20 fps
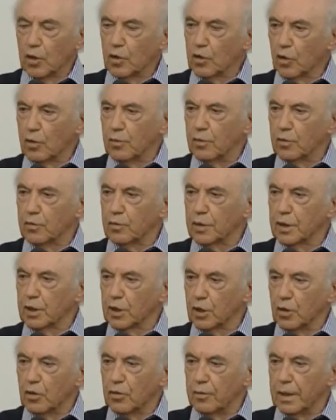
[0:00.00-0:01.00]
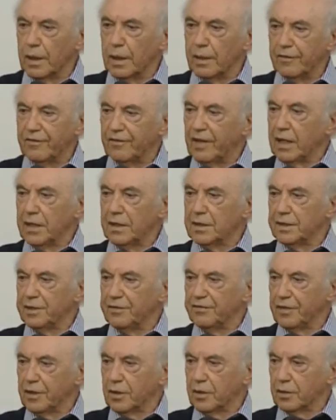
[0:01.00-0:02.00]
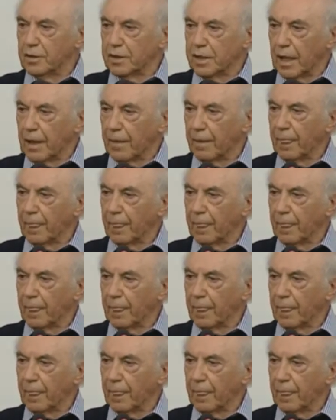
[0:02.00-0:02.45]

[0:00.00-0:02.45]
Comunque Roma va in difficoltà